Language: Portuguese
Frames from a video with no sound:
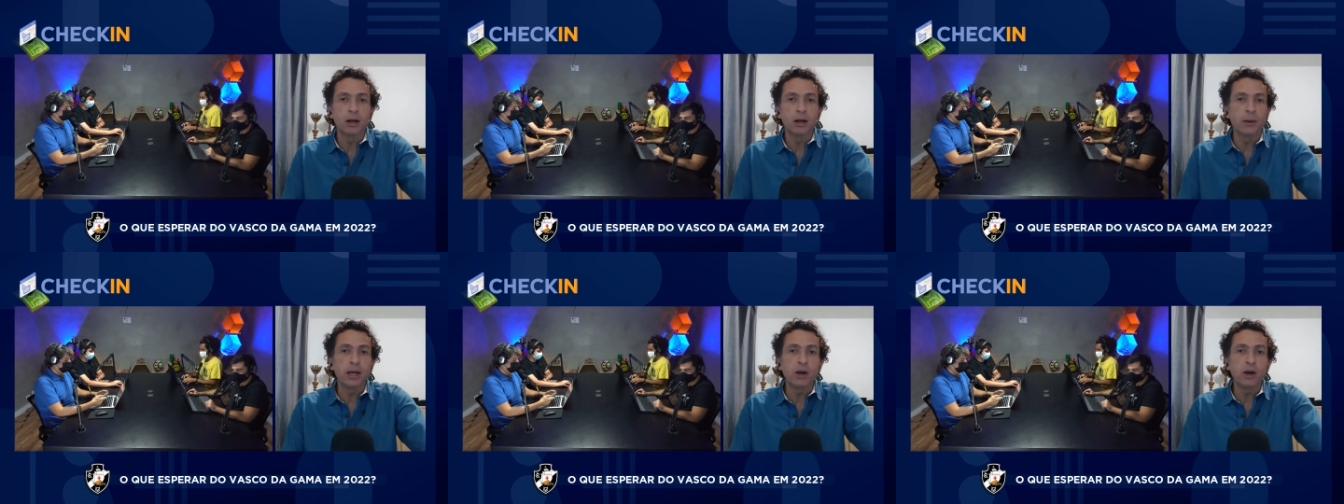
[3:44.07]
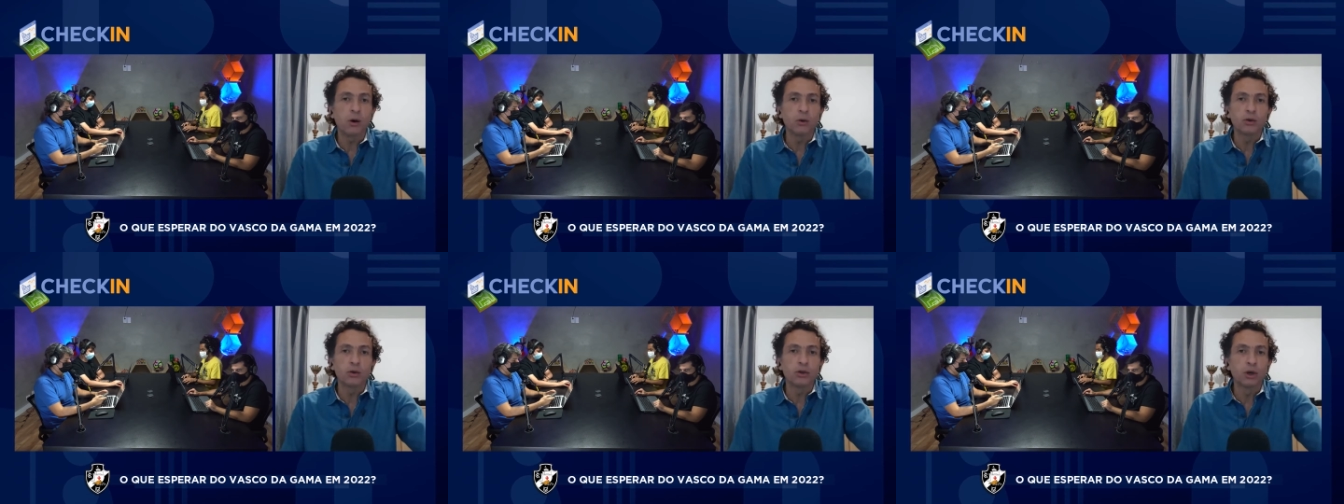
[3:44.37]
não
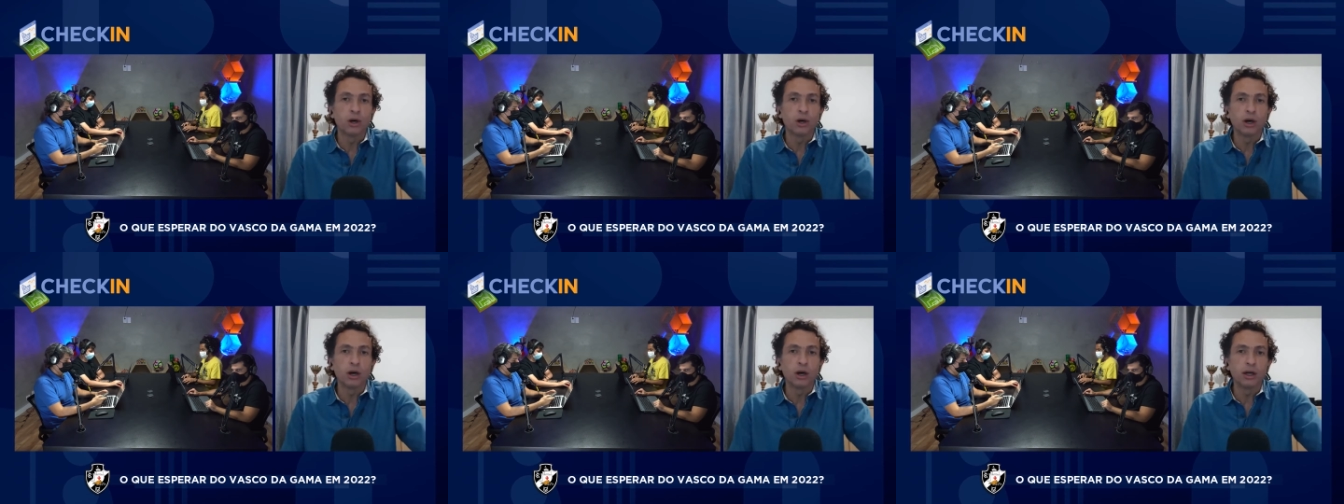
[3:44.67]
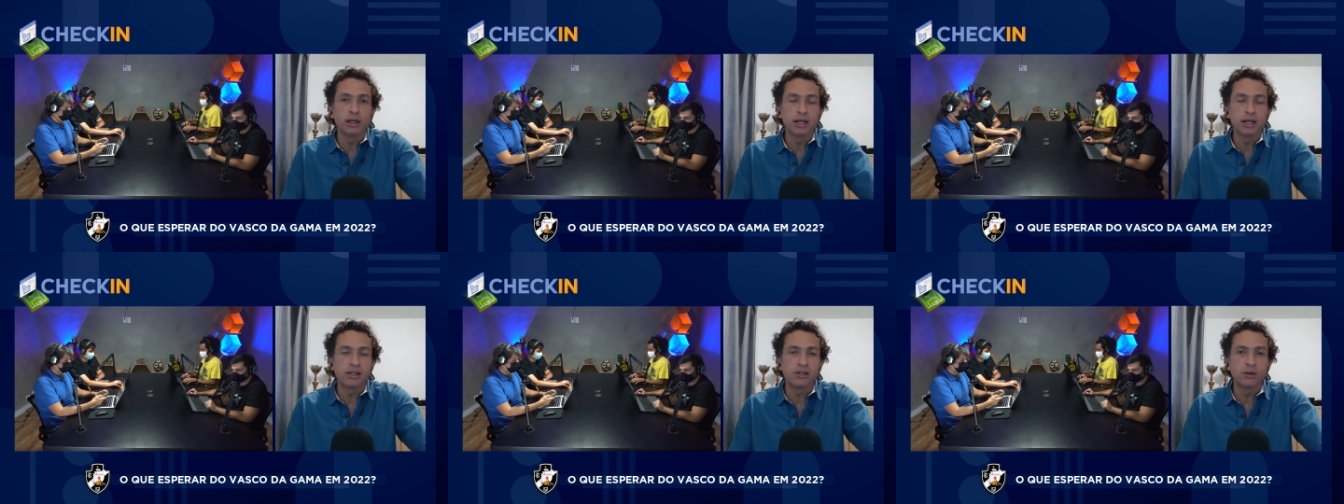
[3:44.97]

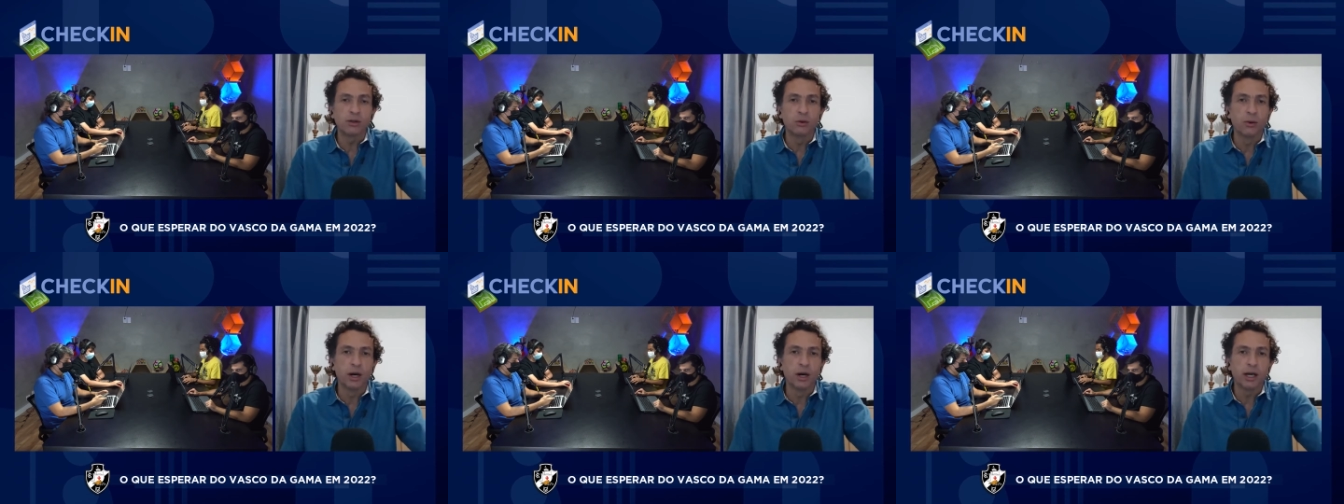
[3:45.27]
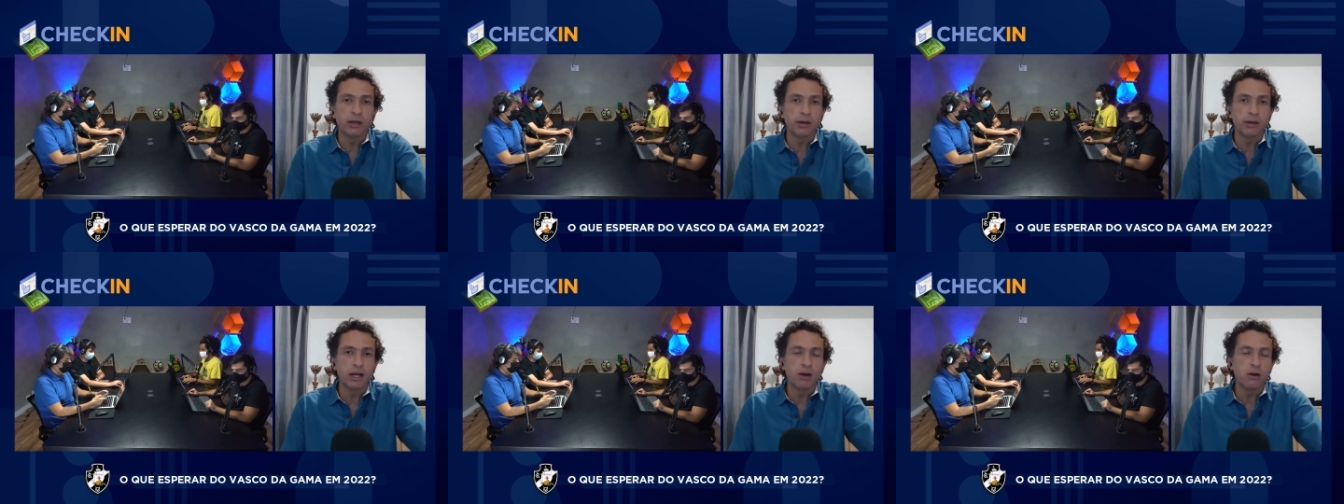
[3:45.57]
encontrou nesse um
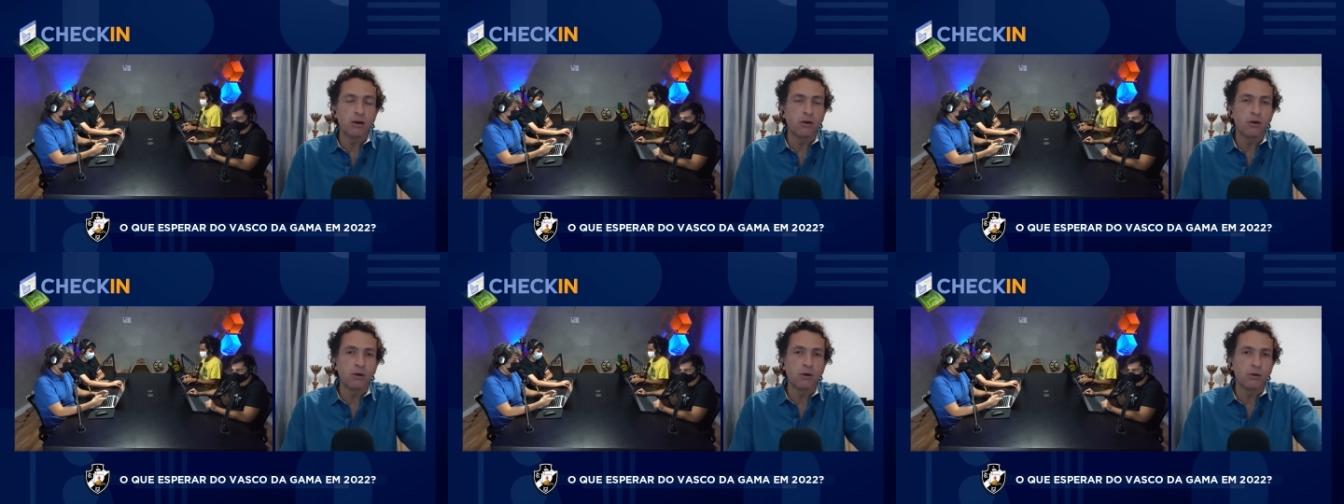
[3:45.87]
ano aí com,